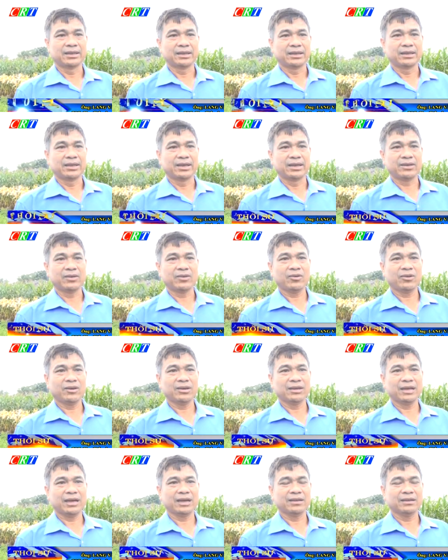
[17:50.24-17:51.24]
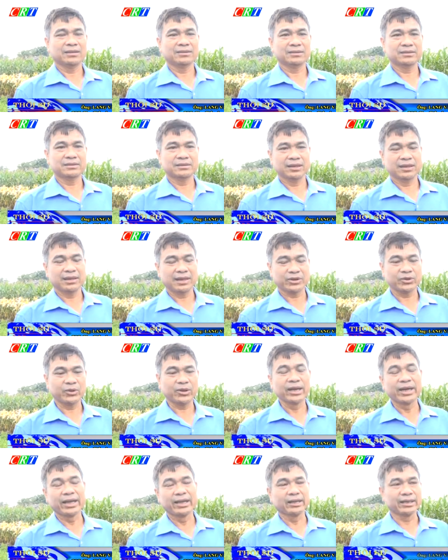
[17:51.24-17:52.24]
để nó có năng nâng năng
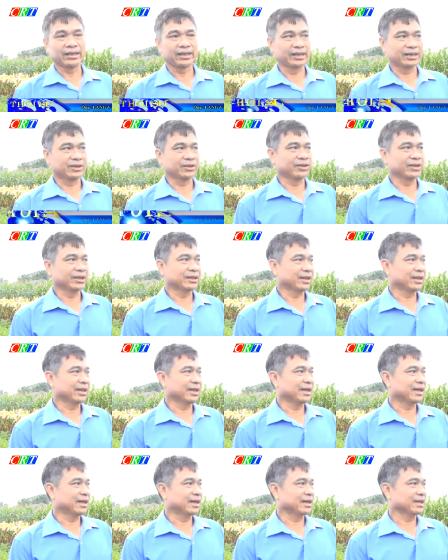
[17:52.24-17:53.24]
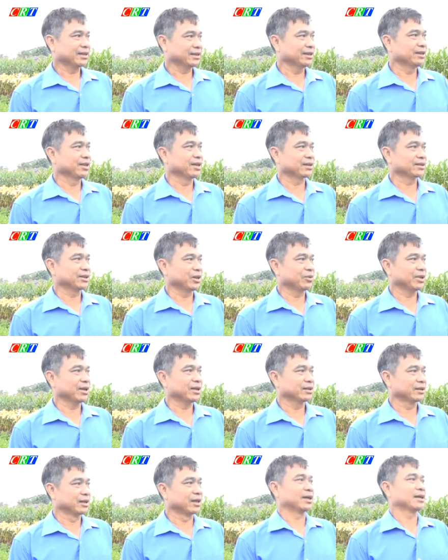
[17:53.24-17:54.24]
suất lên thì tôi thấy là cái chất lượng giống
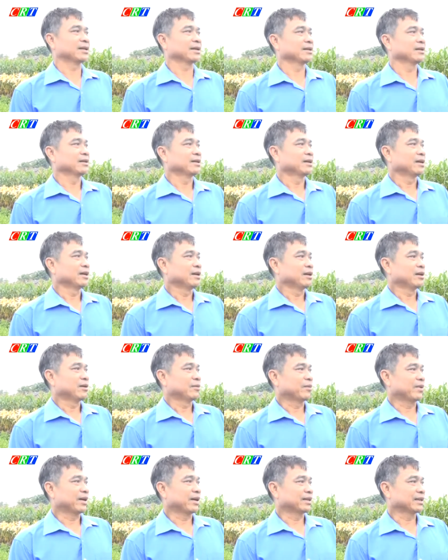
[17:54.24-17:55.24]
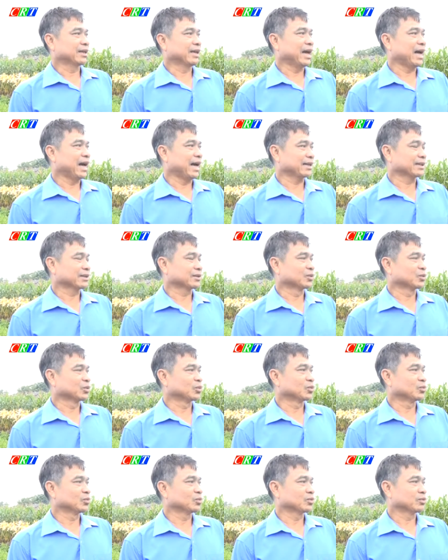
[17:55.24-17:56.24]
này được và thấy hạt ừ,
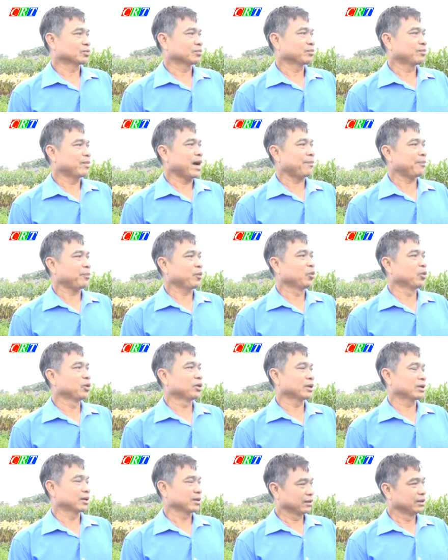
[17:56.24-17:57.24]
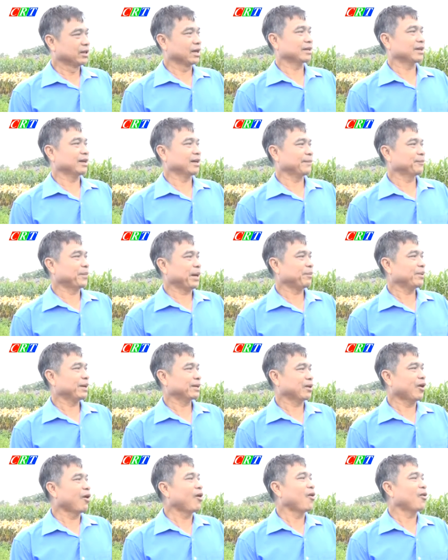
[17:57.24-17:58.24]
bắp cùi được đấy bắp là
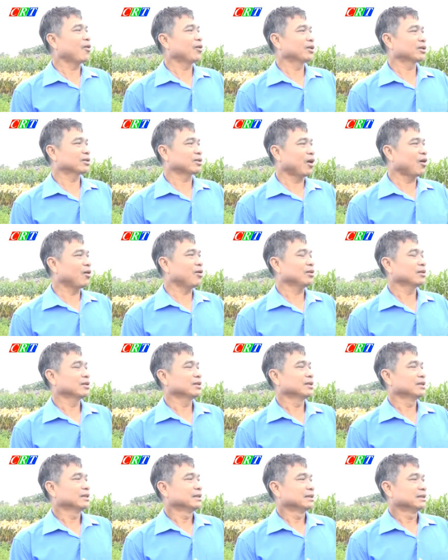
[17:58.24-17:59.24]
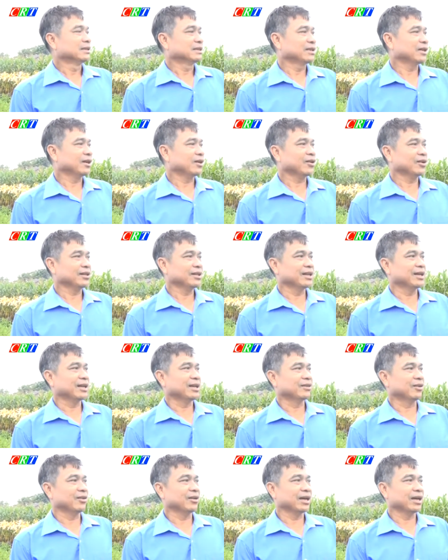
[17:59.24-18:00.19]
to cùi to tức là có thể là nó